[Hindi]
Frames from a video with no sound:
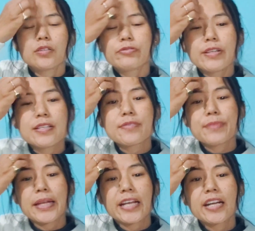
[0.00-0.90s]
फ्रेंड्स
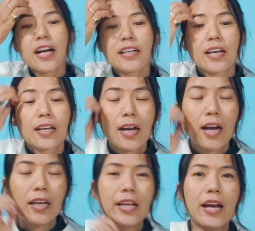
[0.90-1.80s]
मैंने खाना
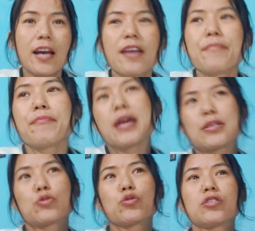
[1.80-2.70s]
खा लिया है
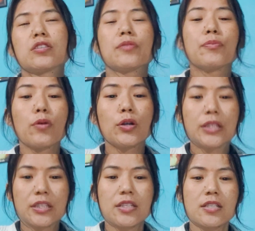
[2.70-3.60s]
मैं सोची थी
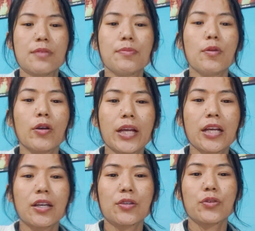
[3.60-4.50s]
बहुत अच्छे से
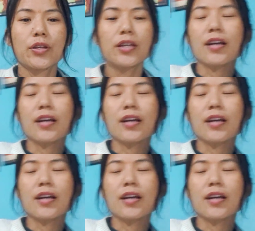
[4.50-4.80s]
ब्लॉगिंग करूँगी